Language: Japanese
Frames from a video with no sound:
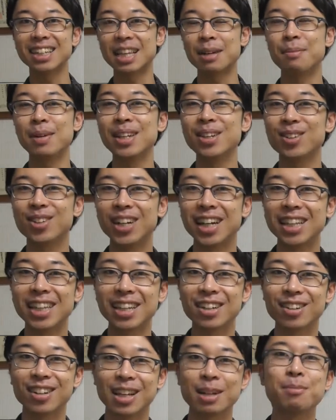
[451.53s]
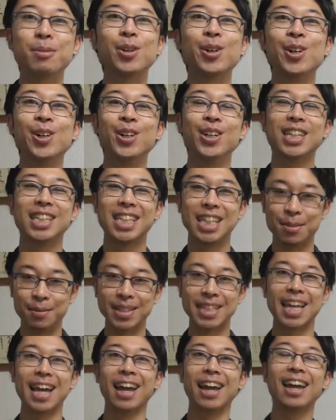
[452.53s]
たまに送られてくるかもしれ
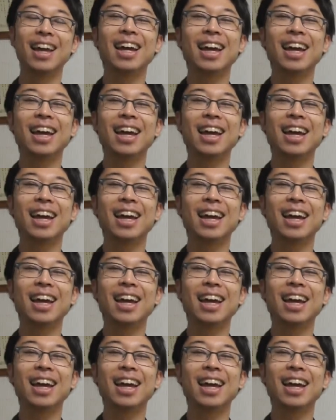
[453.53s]
ません